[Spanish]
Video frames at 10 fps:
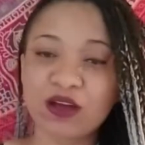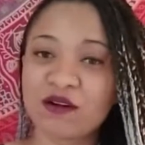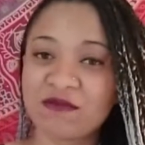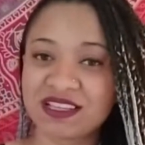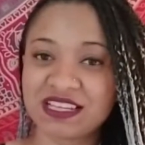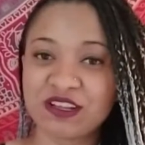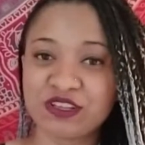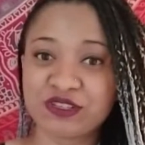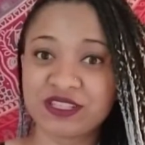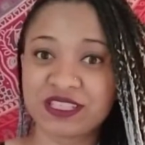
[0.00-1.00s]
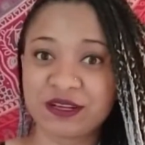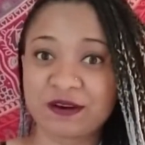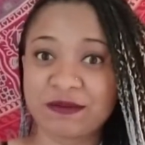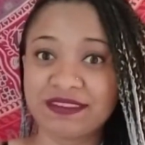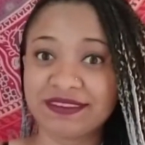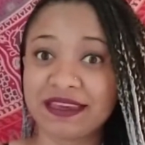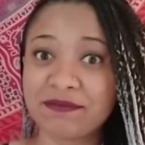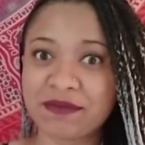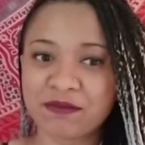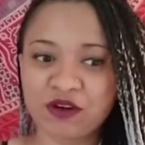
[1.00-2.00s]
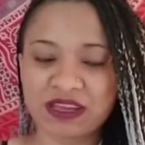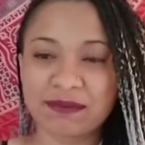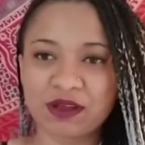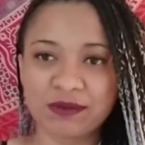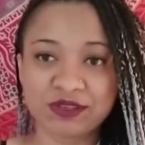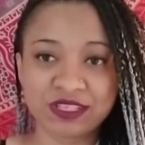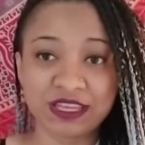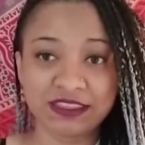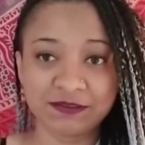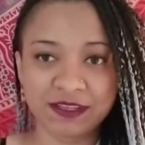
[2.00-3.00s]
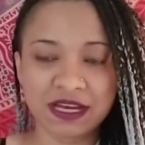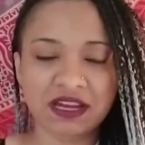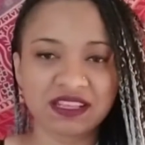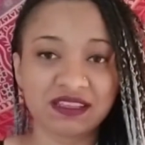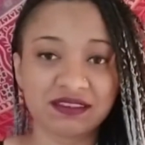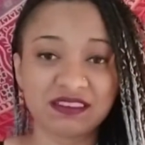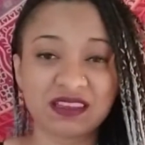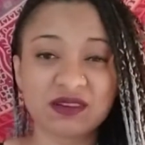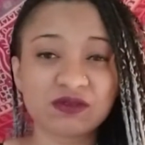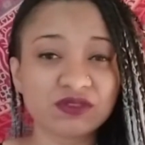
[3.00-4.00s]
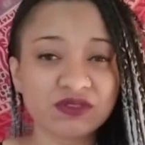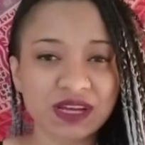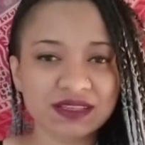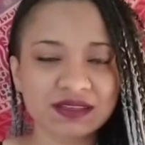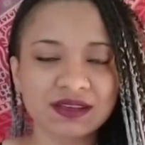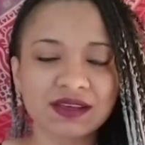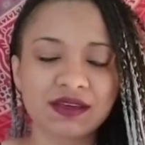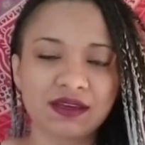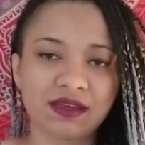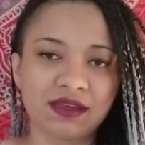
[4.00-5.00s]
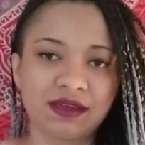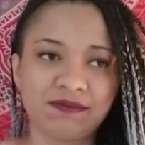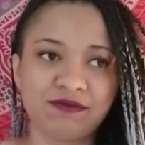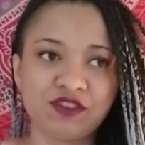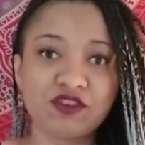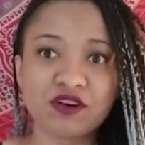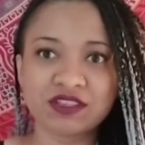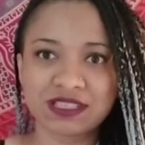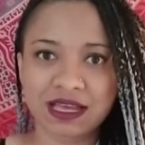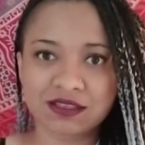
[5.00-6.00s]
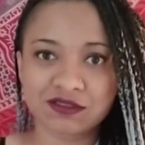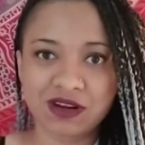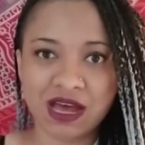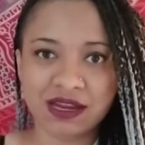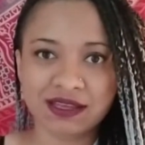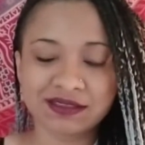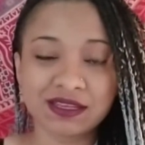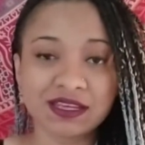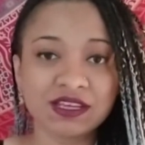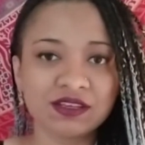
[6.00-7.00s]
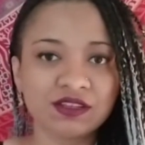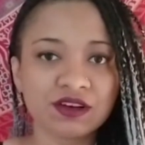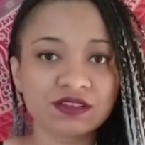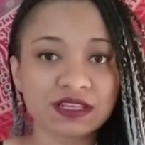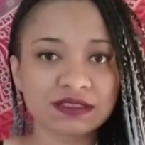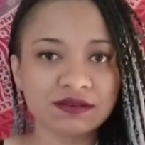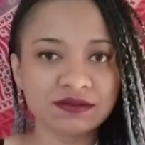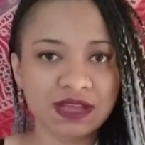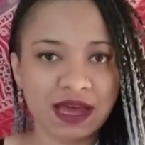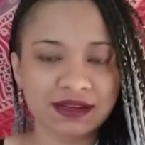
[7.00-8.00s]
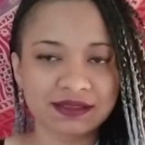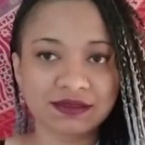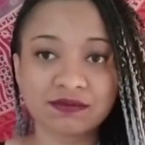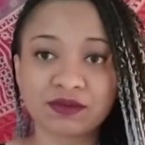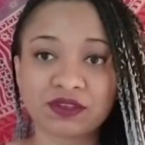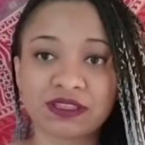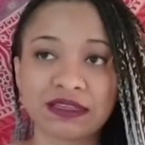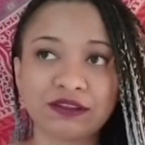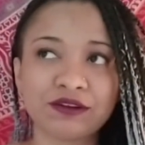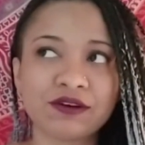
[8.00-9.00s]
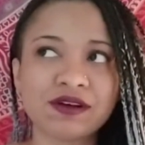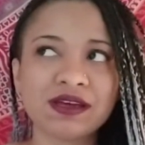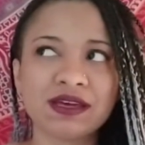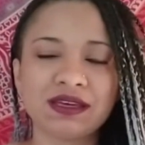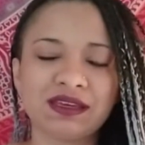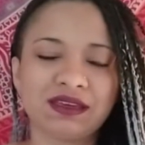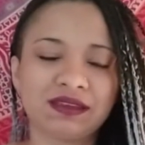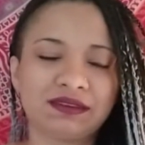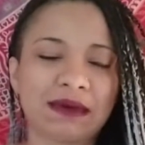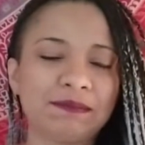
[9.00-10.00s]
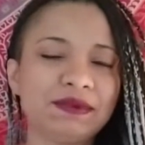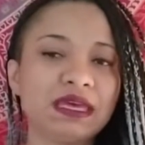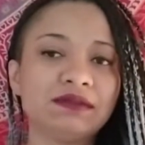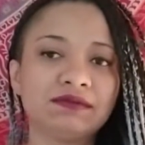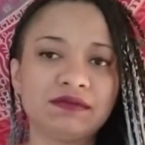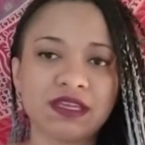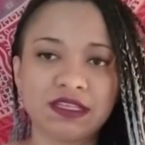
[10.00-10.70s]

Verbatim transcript: Con base a lo dicho anteriormente, vemos que podemos identificar en distintas culturas eh, diosas solares y dioses lunares. Por tanto, eh, también me